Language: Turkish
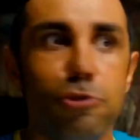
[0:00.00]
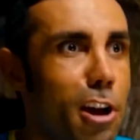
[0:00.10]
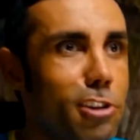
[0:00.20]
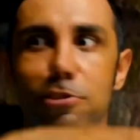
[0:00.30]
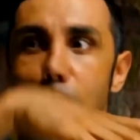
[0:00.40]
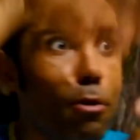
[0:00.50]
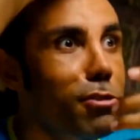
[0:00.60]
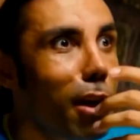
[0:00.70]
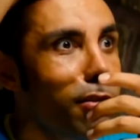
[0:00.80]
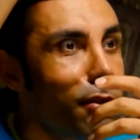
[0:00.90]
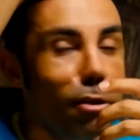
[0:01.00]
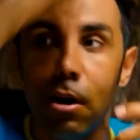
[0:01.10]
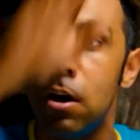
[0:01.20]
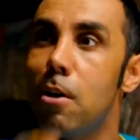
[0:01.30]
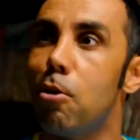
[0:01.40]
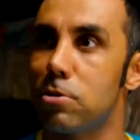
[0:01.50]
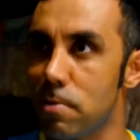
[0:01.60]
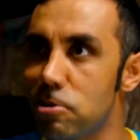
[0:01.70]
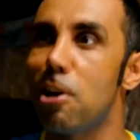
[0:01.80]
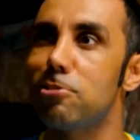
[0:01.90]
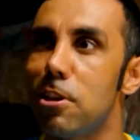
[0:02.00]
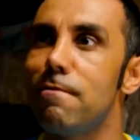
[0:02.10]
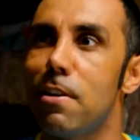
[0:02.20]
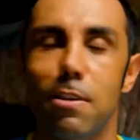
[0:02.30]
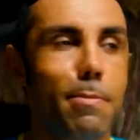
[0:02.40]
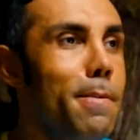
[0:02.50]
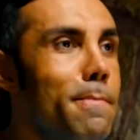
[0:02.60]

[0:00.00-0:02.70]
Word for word: patlamış saçlar böyle sallanıyor. O zaman saçların